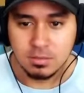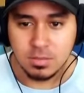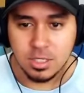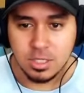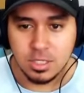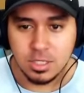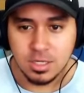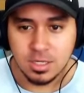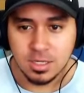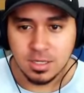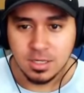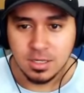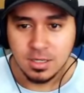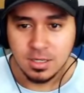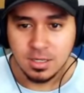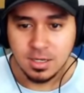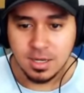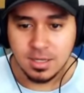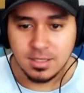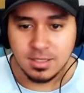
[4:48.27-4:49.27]
Mentira.
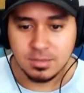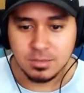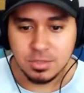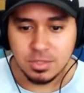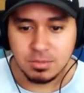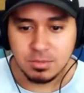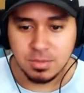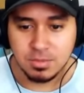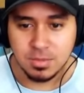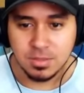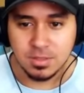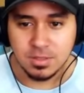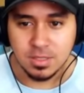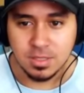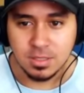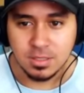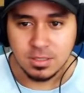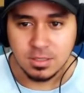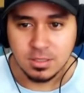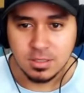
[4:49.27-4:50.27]
Cai em cima de mim,
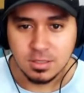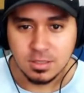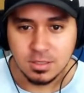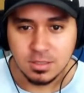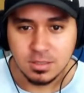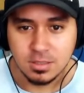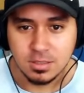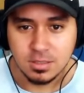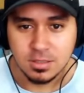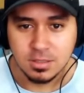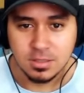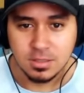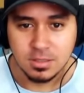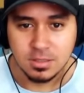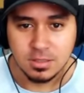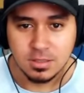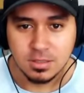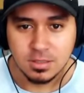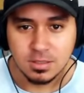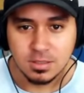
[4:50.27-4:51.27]
presidente.
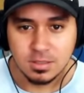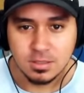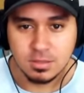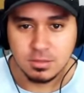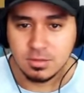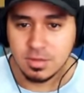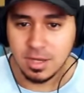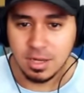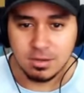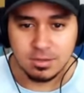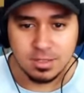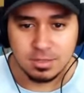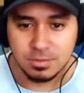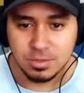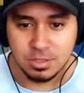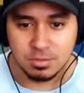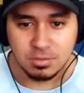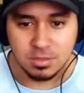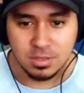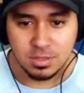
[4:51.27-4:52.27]
Não cai em
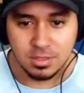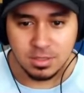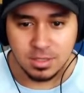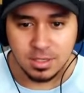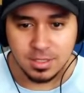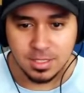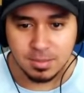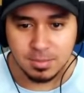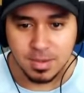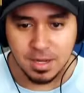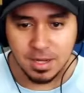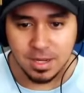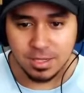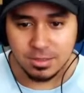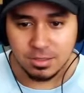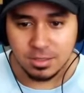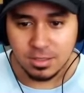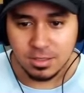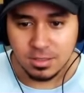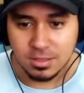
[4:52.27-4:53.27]
cima de mim. Ele tá
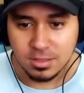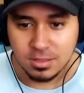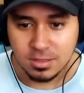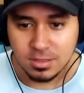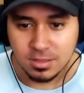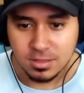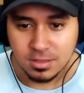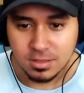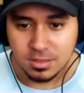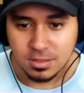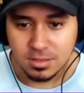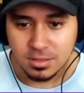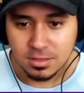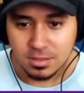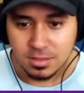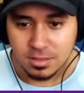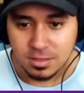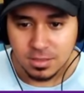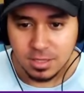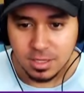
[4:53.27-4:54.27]
amarrado ali.
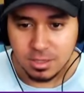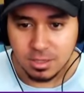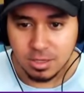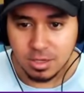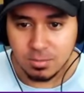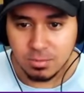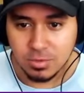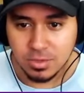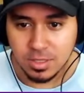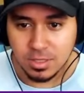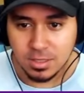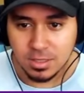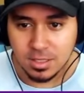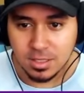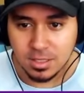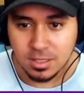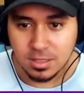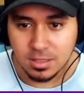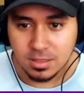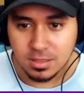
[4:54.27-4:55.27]
Ele tá com a mão dentro
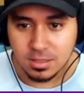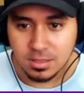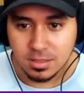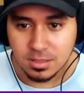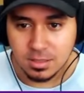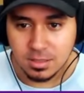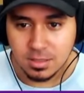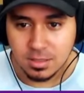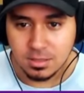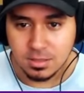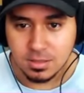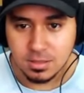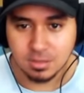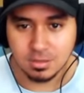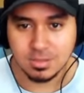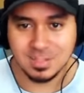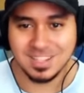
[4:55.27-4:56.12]
da... Não, ele tá...